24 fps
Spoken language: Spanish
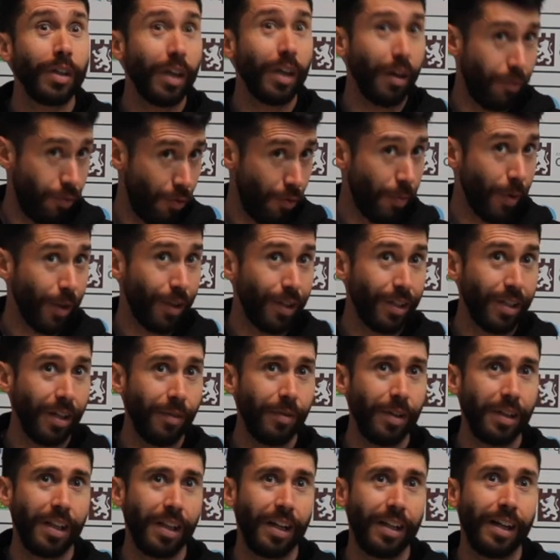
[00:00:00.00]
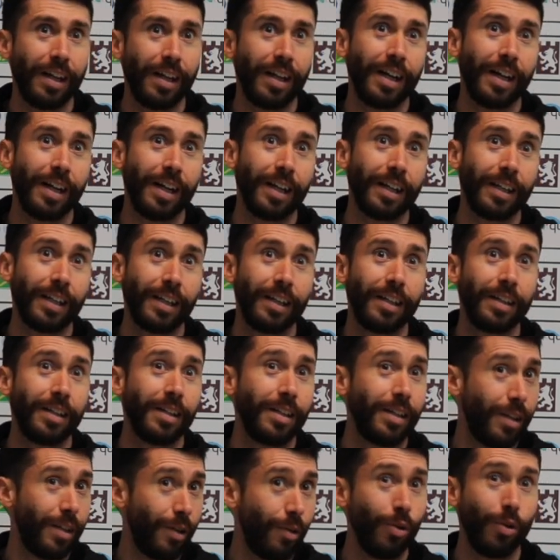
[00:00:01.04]
que fue precisamente el de Aljaraque,
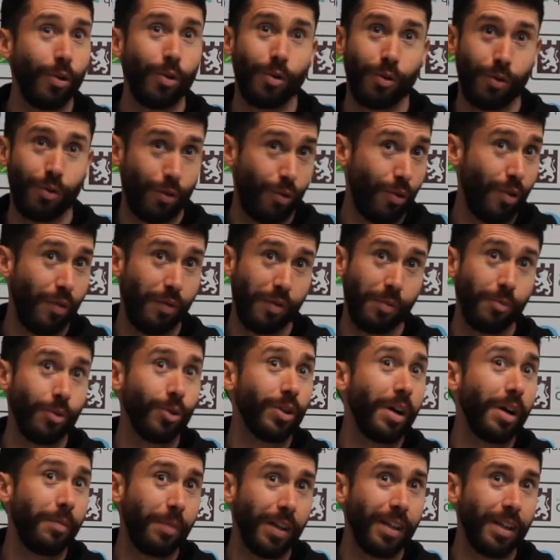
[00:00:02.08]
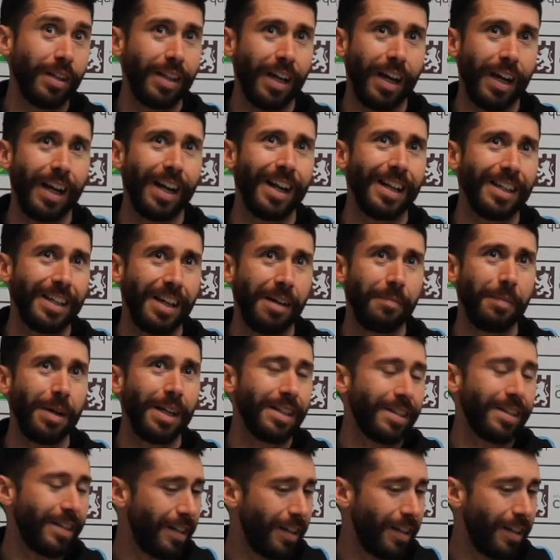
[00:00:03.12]
y luego no fuimos capaces de ganar ya más